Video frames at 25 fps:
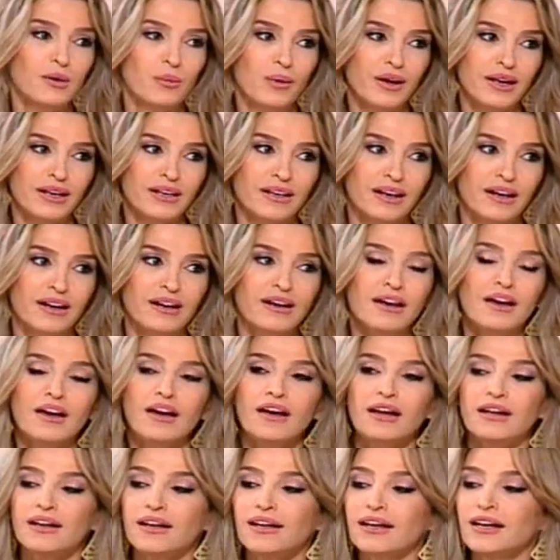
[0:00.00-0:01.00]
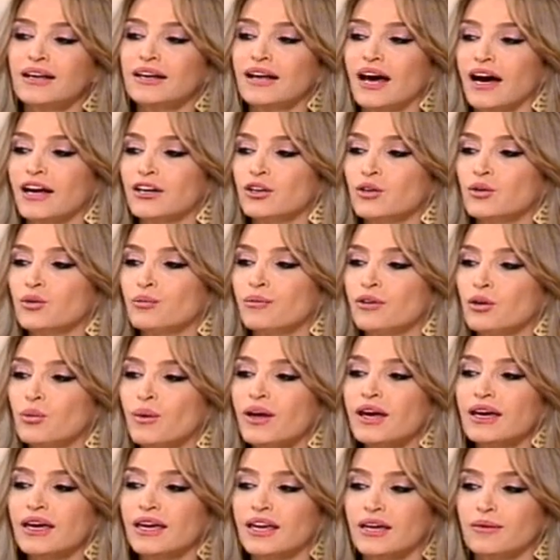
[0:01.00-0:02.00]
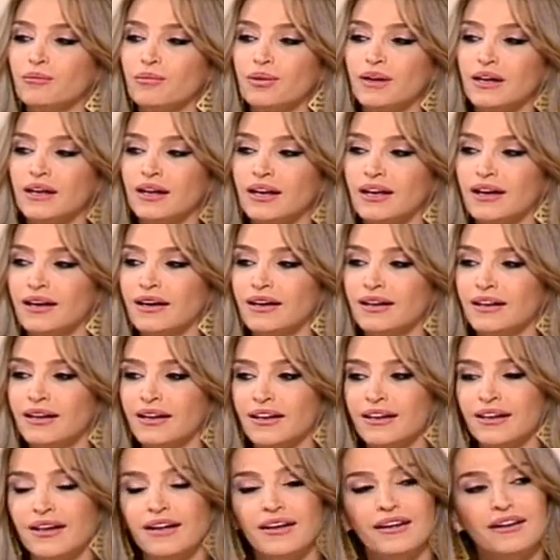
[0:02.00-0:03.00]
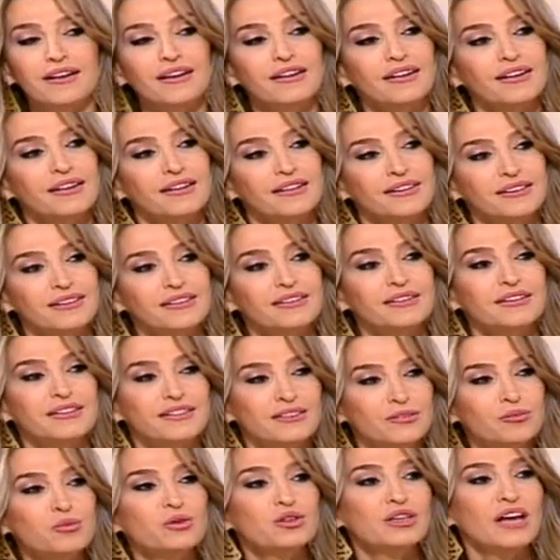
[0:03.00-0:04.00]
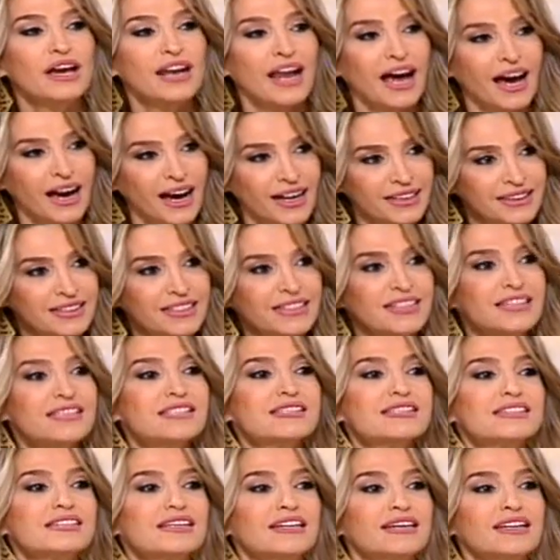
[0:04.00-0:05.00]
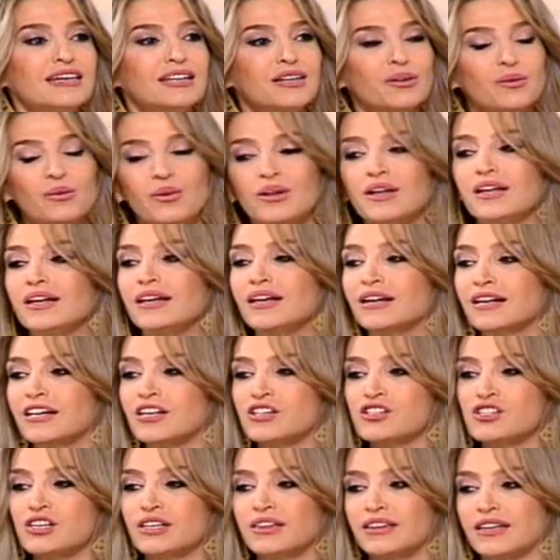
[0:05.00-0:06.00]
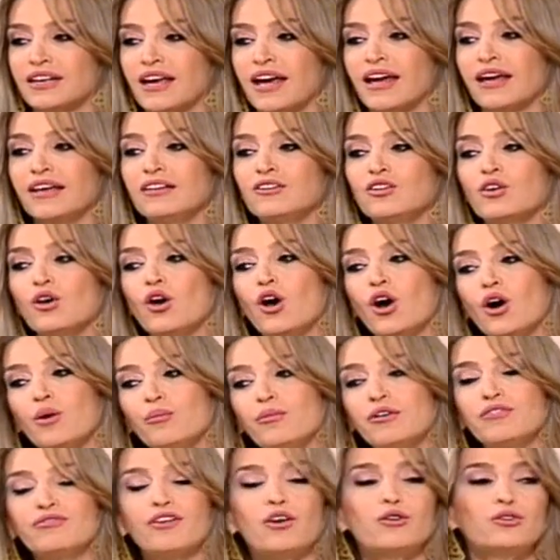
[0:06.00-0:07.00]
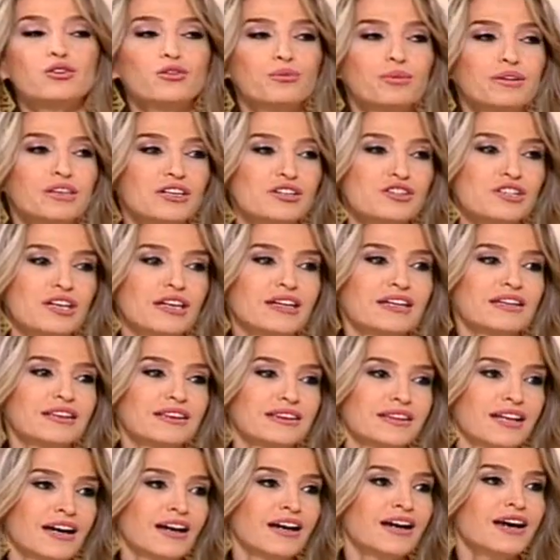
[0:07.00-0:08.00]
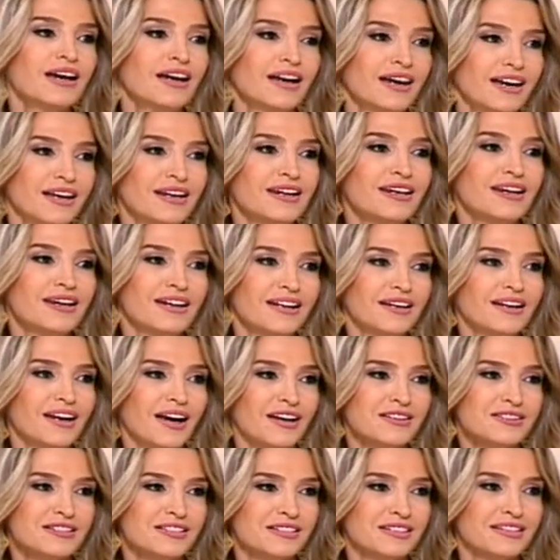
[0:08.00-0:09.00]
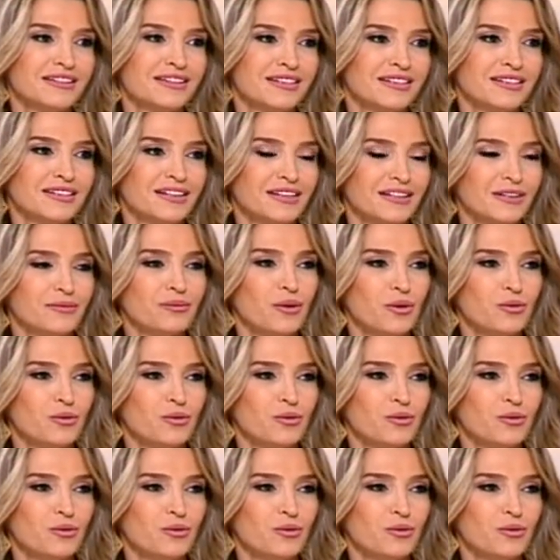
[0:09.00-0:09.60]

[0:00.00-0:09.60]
الواننا ليه لانه بنواكب الموضه الحديثه وكل نعم. شيء ترند وبنفوتوا بتشكيلتنا العصريه اللي